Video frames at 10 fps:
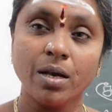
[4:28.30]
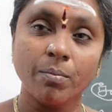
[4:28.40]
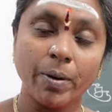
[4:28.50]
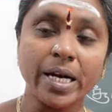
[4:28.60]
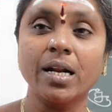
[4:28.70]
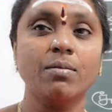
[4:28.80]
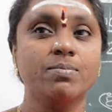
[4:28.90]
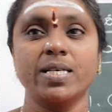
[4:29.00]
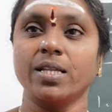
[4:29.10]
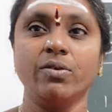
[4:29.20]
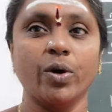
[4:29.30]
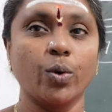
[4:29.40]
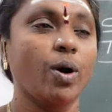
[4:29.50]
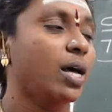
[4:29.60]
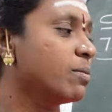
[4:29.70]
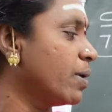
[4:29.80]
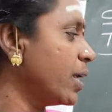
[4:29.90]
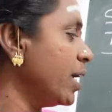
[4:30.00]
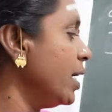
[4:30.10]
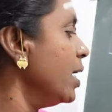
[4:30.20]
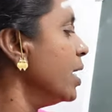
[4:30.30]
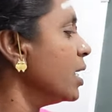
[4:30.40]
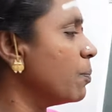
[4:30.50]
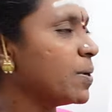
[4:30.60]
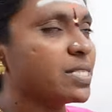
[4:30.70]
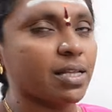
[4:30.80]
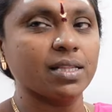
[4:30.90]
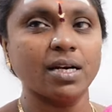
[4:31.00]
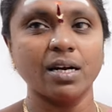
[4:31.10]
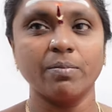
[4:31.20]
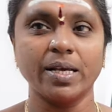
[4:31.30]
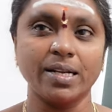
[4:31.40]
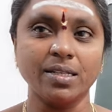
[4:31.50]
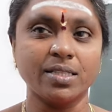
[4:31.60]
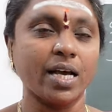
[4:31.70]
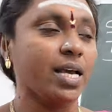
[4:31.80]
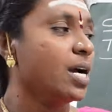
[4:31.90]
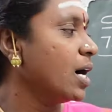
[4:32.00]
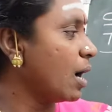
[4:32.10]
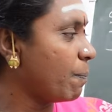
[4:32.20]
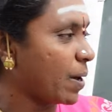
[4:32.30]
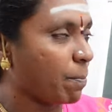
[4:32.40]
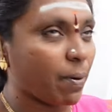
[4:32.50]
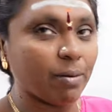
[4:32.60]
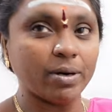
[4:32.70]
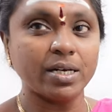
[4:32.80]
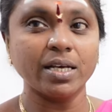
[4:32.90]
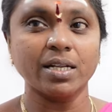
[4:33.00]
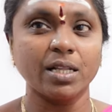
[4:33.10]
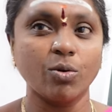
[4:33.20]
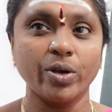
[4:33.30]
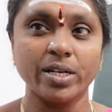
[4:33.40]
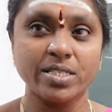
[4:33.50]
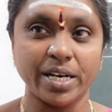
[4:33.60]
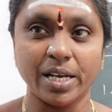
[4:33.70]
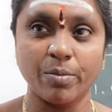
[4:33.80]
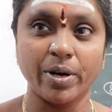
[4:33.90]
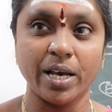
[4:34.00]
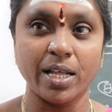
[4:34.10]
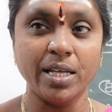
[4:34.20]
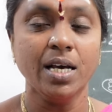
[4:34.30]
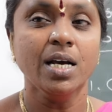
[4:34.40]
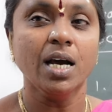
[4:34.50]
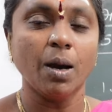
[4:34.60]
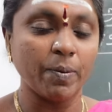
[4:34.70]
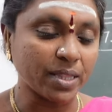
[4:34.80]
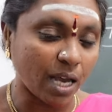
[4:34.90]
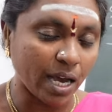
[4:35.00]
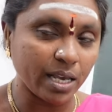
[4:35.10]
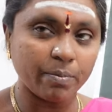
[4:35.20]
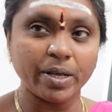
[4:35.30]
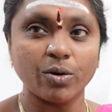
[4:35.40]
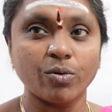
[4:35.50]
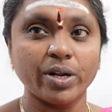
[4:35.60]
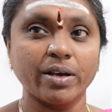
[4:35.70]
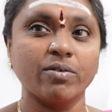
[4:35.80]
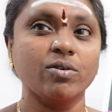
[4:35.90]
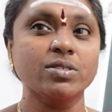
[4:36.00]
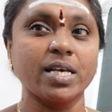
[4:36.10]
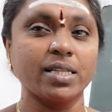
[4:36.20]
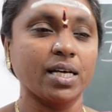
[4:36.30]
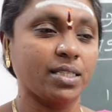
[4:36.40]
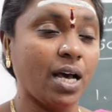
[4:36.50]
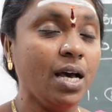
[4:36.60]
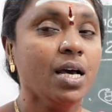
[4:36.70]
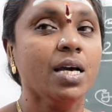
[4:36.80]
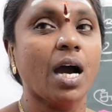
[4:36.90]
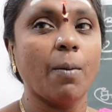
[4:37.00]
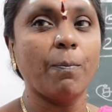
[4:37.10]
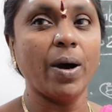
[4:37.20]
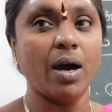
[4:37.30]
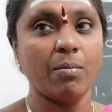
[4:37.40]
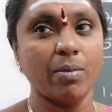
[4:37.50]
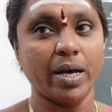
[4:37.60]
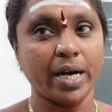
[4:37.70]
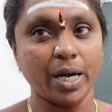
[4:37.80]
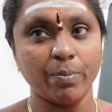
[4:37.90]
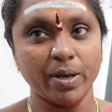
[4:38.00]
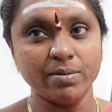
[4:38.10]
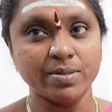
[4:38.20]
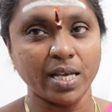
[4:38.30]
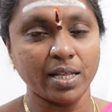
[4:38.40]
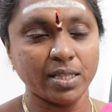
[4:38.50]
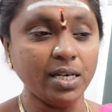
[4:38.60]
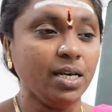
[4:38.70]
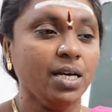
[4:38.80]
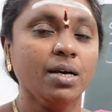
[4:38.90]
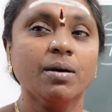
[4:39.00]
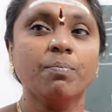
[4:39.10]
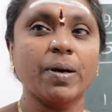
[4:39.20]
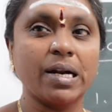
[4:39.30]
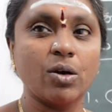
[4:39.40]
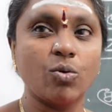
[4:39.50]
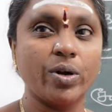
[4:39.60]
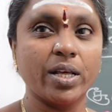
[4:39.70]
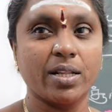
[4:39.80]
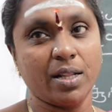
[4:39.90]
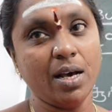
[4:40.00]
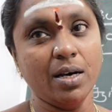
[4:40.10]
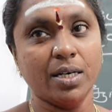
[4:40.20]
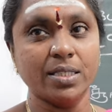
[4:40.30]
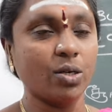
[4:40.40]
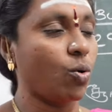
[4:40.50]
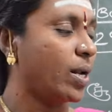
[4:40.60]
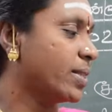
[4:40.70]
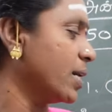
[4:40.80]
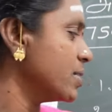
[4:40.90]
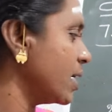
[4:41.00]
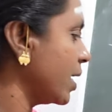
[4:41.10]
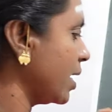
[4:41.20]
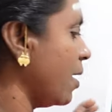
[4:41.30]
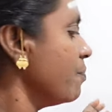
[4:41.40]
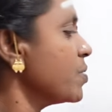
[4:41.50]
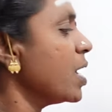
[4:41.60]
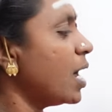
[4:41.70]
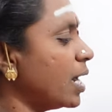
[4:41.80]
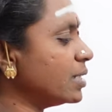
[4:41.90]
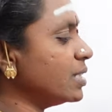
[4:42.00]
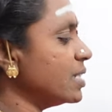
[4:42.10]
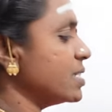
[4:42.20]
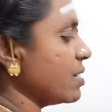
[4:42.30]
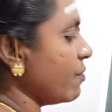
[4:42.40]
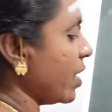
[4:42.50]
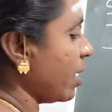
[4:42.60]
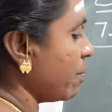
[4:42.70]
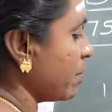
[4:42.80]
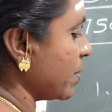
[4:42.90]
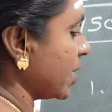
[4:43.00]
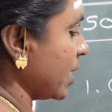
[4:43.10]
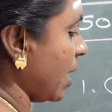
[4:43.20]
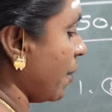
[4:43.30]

பரிணாமம் செய்து வரும் அது மாதிரி இப்போ சந்திரன் அப்படிங்கிறது தாய் அப்போ அப்பா மட்டும் இருந்தால் உயிர் ஜனிக்க முடியாது அப்போ தாய் அப்படிங்கக்கூடியவங்களும் சேர்ந்தால் தான் அப்பா அம்மா ரெண்டு பேரும் சேர்ந்து பிறக்கக்கூடியது தான் அந்த குழந்தை சரிங்களா அடுத்தது செவ்வாய் அப்படின்னு பார்த்தீங்கன்னா